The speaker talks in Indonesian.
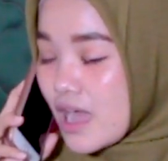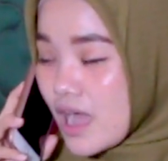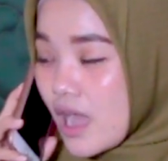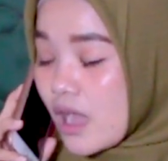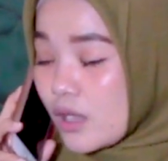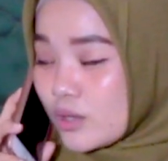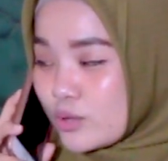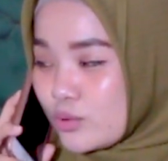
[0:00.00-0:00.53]

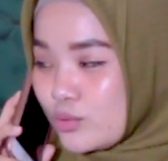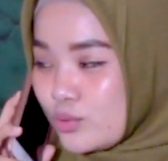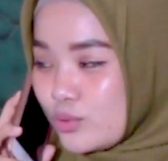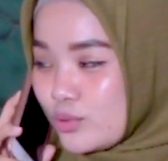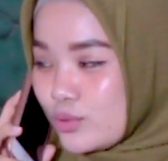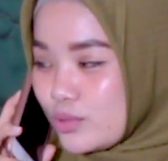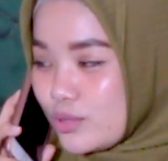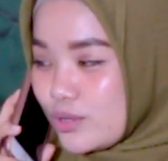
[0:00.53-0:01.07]

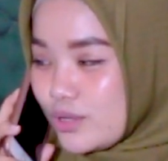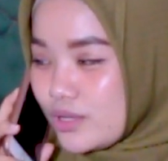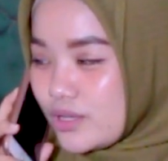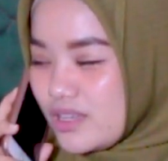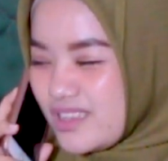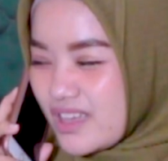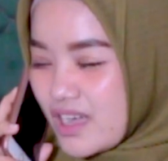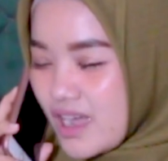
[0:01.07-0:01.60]
aku
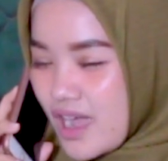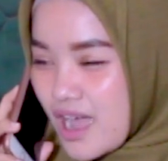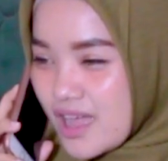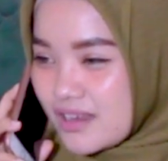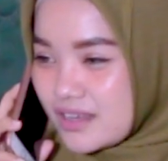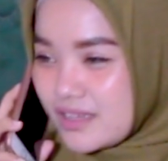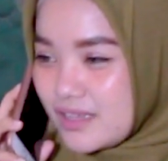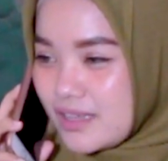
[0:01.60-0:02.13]
ya
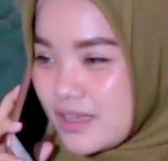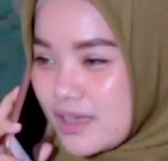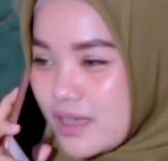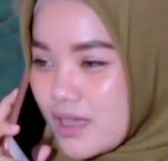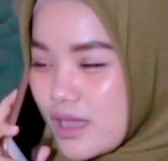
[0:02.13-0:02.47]
kali